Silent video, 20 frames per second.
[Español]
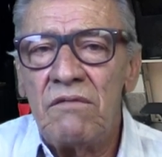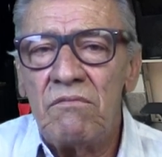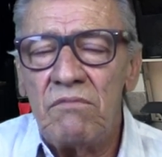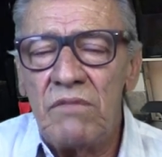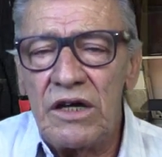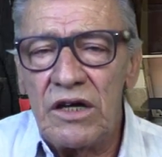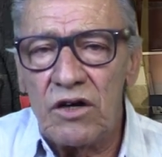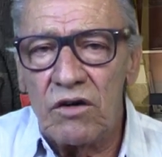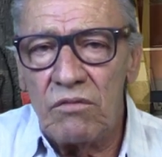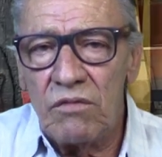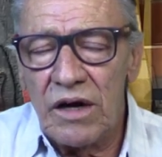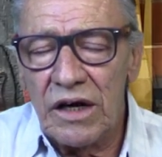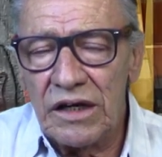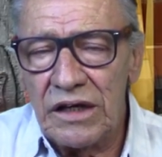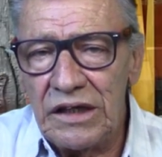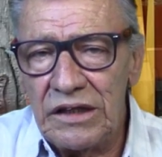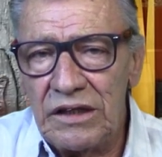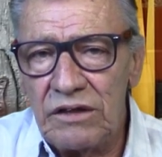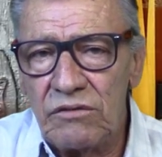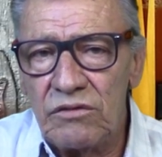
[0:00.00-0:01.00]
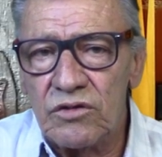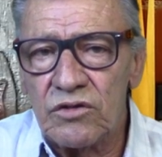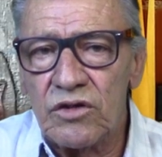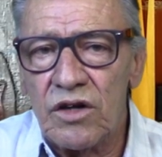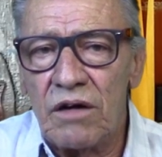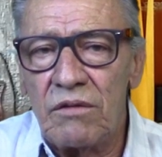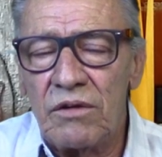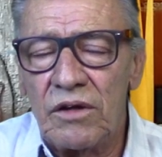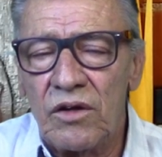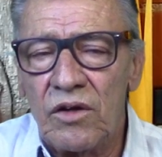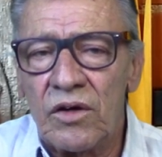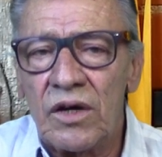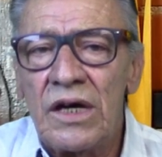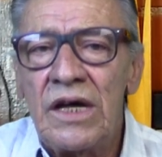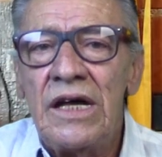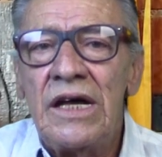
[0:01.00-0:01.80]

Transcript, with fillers: mi hijo magnético y su servidor,